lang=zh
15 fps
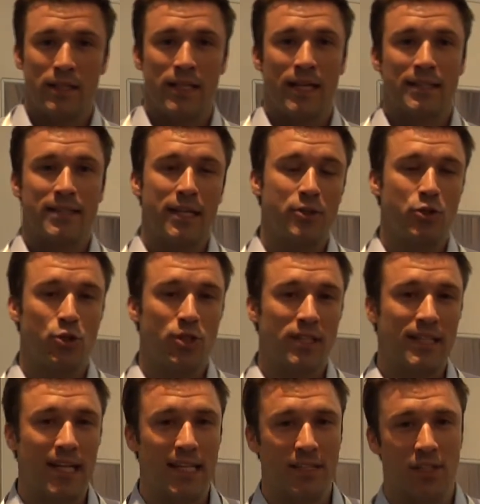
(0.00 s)
亚太区的
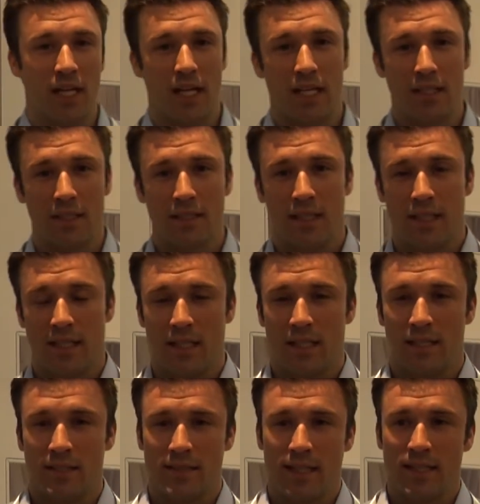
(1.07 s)
代理商
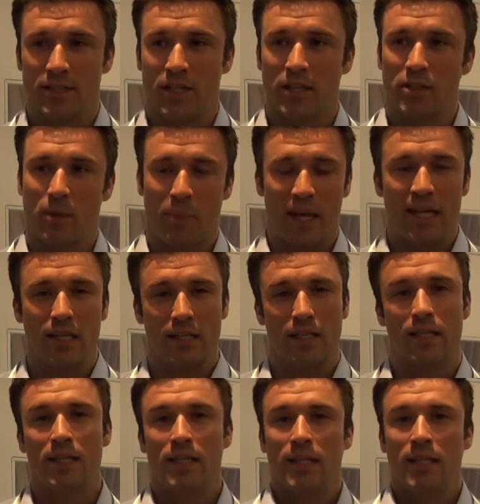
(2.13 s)
啊，代理商的配合。